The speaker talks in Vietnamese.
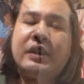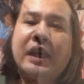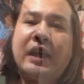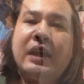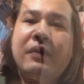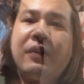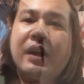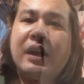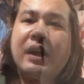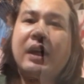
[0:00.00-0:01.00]
Đại Nam,
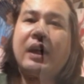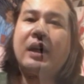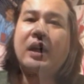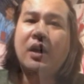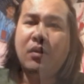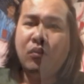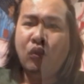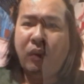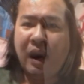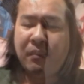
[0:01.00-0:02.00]
khu du lịch
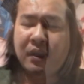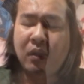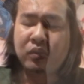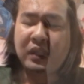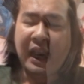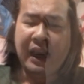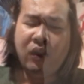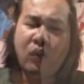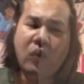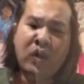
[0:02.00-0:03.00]
lớn nhất Việt Nam.
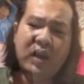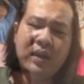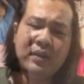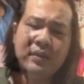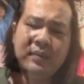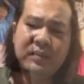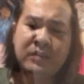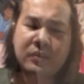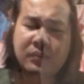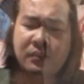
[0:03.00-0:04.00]

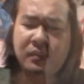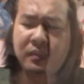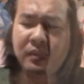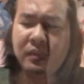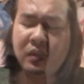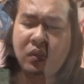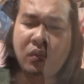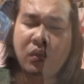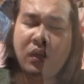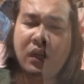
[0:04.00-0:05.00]
Chúng con tạm
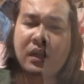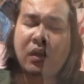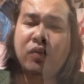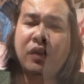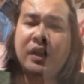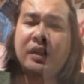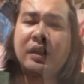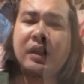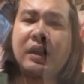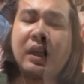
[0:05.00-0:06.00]
gọi là thành công.
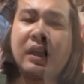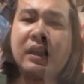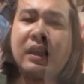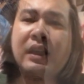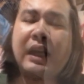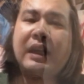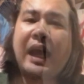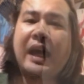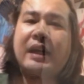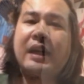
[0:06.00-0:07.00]
Chúng con
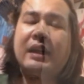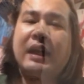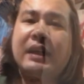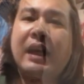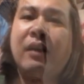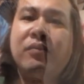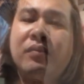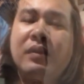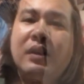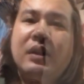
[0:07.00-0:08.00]
mang hết thành
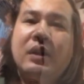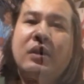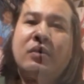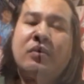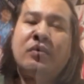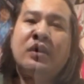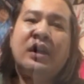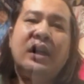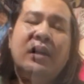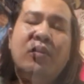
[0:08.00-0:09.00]
công đó dâng cho
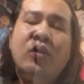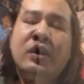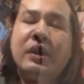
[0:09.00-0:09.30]
đời.